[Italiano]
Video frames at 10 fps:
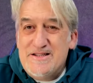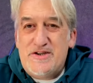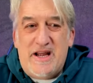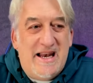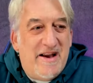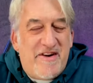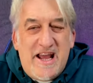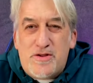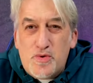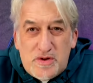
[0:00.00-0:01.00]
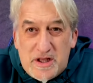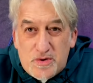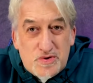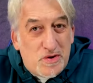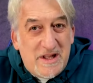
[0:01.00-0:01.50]
Cioè, le avrei tutte
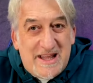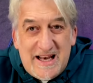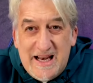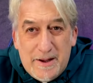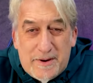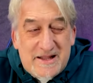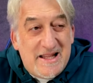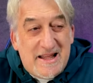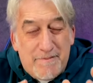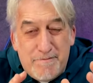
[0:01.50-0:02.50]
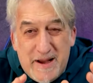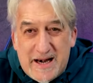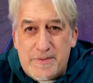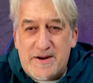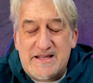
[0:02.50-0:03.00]
custodite lì, le partite ben
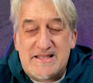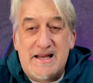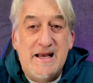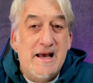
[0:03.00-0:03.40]
riprese,